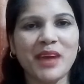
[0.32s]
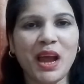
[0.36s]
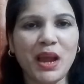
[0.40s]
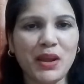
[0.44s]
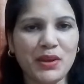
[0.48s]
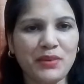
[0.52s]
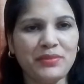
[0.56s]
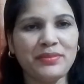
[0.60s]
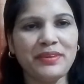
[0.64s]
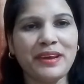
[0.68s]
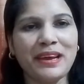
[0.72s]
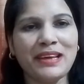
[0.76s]

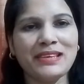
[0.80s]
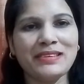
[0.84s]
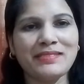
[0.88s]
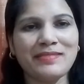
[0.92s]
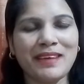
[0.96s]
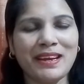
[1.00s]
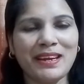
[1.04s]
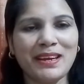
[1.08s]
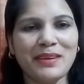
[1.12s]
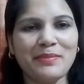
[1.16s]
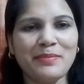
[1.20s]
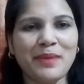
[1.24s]
हेलो फ्रेंड्स
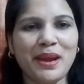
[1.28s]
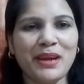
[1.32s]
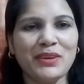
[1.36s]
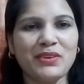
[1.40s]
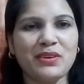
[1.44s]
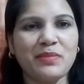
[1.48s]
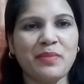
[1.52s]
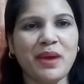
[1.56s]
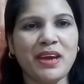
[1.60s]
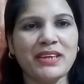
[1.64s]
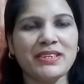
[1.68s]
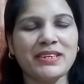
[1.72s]
वेलकम बैक
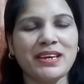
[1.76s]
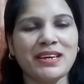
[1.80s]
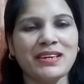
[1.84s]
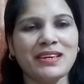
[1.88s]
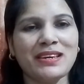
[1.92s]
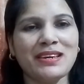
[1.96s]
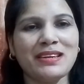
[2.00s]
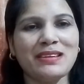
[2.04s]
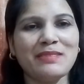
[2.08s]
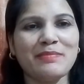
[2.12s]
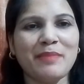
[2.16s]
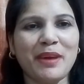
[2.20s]
टू माय
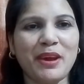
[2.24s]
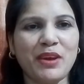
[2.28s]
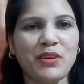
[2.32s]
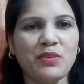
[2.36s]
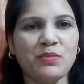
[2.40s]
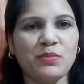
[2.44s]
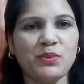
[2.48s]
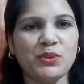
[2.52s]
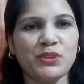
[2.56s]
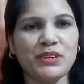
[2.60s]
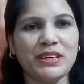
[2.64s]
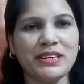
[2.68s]
चैनल मैं हूँ
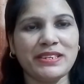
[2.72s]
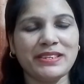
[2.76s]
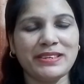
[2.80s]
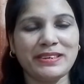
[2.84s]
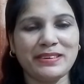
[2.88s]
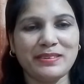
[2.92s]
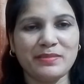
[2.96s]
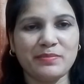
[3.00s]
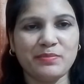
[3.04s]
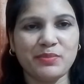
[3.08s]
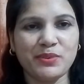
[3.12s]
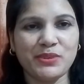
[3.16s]
पूजा
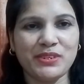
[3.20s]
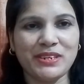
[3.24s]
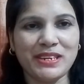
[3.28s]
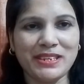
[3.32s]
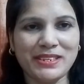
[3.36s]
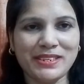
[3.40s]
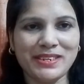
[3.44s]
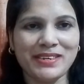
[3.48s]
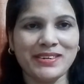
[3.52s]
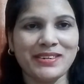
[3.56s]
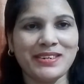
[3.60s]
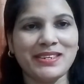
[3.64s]
सिंह पूजा
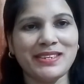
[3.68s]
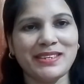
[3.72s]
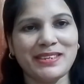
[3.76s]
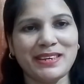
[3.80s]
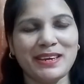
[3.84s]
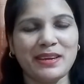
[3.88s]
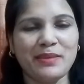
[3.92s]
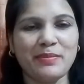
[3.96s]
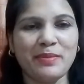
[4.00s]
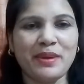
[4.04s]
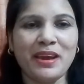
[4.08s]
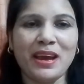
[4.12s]
करंट
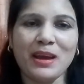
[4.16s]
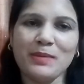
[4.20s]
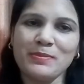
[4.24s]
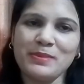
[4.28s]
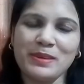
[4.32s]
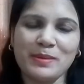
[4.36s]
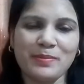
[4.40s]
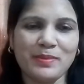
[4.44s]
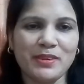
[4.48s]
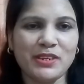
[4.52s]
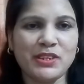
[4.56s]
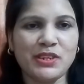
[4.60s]
चैनल में आप
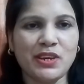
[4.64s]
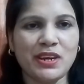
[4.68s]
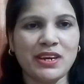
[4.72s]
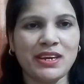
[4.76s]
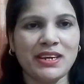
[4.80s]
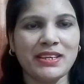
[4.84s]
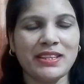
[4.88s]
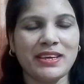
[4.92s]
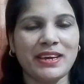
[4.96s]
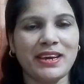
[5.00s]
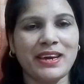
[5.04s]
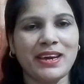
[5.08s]
सबका
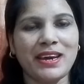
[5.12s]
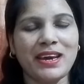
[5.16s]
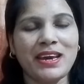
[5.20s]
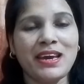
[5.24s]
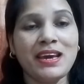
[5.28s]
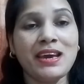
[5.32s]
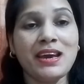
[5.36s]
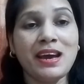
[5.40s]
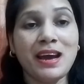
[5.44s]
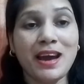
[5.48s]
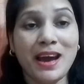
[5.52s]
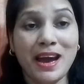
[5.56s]
स्वागत है
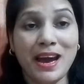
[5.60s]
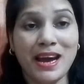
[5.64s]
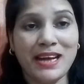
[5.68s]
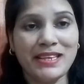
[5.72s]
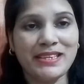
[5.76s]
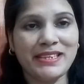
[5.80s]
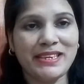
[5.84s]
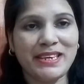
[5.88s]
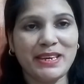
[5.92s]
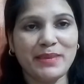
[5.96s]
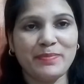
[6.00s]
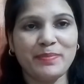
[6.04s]

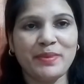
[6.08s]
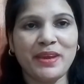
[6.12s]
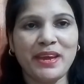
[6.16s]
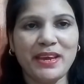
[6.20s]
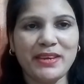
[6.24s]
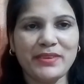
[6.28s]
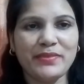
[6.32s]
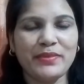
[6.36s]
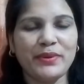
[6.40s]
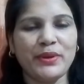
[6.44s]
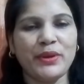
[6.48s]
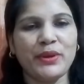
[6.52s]
आज के अपने
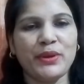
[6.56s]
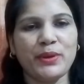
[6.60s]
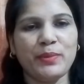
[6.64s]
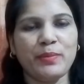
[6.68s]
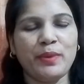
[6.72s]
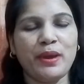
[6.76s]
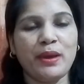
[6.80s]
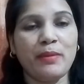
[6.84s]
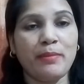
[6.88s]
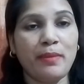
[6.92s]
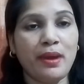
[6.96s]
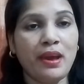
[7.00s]
इस वीडियो
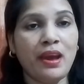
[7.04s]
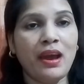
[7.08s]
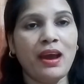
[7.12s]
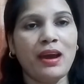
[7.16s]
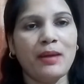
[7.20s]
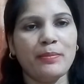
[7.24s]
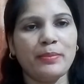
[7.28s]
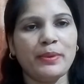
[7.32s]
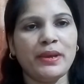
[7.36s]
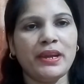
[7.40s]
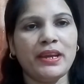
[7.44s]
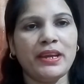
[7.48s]
में मैं
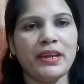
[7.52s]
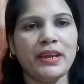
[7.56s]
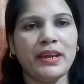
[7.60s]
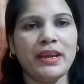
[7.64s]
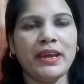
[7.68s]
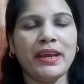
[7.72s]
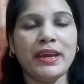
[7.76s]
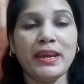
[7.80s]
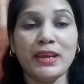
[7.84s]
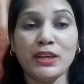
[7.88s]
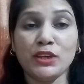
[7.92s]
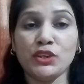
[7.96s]
आपके लिए
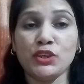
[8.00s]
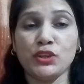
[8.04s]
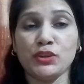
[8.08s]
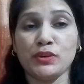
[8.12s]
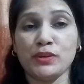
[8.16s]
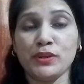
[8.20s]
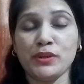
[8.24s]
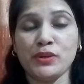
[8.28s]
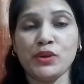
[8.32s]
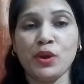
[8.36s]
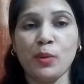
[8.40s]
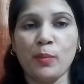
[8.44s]
एक
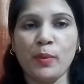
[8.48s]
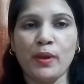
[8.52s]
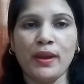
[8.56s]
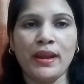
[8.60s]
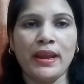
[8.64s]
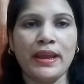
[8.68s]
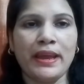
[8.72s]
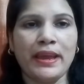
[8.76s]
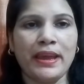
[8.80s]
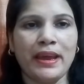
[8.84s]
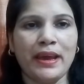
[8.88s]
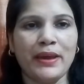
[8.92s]
ज़रूरी टॉपिक
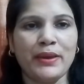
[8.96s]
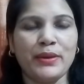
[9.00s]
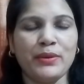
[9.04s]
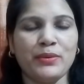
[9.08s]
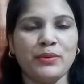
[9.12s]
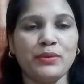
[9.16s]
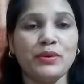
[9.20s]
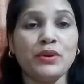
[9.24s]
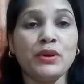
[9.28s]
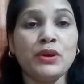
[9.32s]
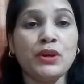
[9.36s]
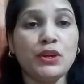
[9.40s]
लेके आई
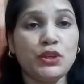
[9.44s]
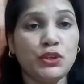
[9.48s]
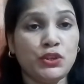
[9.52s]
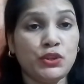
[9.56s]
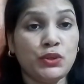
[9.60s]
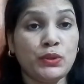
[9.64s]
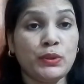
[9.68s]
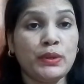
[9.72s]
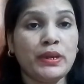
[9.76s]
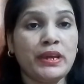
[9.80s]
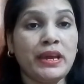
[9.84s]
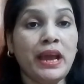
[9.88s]
हूँ
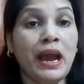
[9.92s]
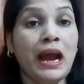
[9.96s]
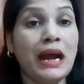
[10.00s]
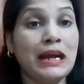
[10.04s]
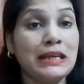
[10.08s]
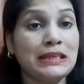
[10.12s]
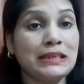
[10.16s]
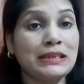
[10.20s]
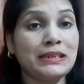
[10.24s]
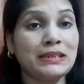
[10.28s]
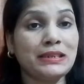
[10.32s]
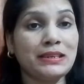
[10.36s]
जो कि
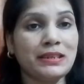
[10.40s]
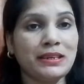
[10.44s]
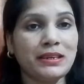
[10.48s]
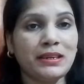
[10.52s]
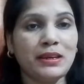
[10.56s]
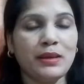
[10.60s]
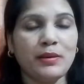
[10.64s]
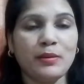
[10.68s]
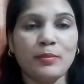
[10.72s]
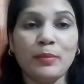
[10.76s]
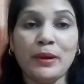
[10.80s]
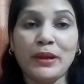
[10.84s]

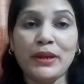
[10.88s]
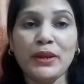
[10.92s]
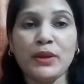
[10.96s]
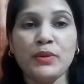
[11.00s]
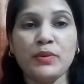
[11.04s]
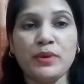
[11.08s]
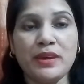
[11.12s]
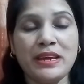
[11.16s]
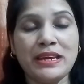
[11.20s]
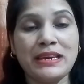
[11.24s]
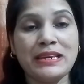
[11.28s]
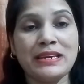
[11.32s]
आजकल बनी
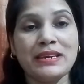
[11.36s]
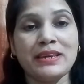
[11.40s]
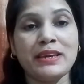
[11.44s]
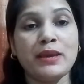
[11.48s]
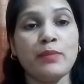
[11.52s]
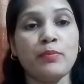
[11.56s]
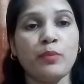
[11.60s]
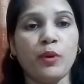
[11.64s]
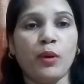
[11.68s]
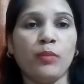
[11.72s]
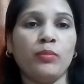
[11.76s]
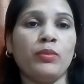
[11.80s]
हुई है ये
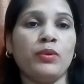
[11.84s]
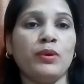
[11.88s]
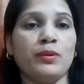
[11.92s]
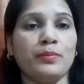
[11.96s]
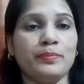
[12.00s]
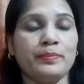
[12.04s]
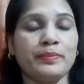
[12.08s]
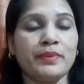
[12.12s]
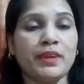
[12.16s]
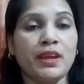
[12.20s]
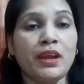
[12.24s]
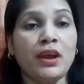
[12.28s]
प्रॉब्लम
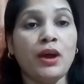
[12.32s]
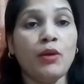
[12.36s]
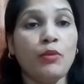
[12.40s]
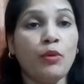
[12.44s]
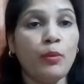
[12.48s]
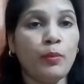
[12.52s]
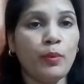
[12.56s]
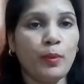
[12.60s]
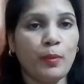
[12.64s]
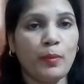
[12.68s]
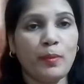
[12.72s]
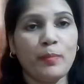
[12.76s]

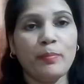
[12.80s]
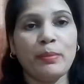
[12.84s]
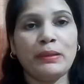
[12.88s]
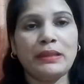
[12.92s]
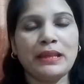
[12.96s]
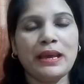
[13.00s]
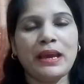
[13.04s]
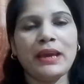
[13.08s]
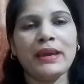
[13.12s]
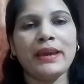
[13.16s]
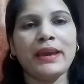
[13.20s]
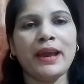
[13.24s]
वो प्रॉब्लम
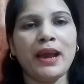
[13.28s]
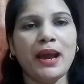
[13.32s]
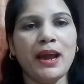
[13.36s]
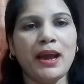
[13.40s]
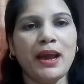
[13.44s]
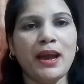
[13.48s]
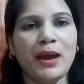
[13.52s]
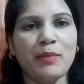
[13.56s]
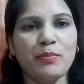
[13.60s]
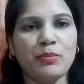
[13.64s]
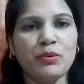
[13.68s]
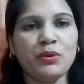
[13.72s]
पता है क्या
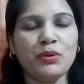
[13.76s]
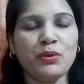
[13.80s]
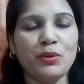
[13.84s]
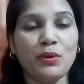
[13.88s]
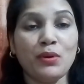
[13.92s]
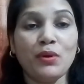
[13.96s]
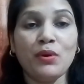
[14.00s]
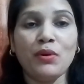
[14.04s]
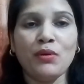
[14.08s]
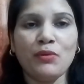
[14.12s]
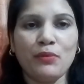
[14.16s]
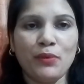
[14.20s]
है आपको
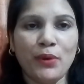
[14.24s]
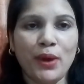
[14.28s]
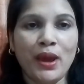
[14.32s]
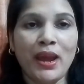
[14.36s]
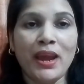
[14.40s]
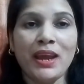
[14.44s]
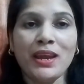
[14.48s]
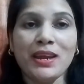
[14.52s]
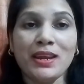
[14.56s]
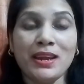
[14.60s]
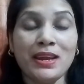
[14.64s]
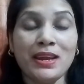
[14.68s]
वो
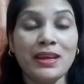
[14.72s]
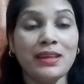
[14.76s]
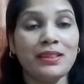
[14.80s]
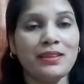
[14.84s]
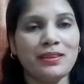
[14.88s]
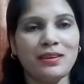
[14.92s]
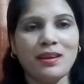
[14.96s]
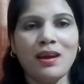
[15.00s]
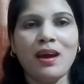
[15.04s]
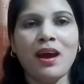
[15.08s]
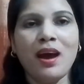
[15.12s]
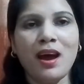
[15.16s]
है नींद
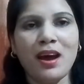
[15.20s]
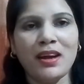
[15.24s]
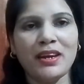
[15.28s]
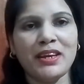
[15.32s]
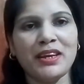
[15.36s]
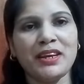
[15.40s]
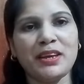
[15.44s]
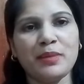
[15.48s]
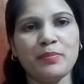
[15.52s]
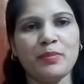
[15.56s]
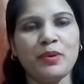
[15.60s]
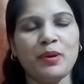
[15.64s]
ना आने
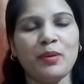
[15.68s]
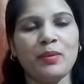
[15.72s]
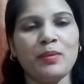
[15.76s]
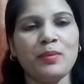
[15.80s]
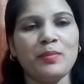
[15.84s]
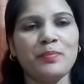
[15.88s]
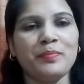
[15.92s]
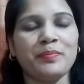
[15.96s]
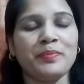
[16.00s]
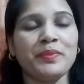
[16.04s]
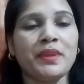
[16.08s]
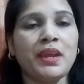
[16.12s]
की प्रॉब्लम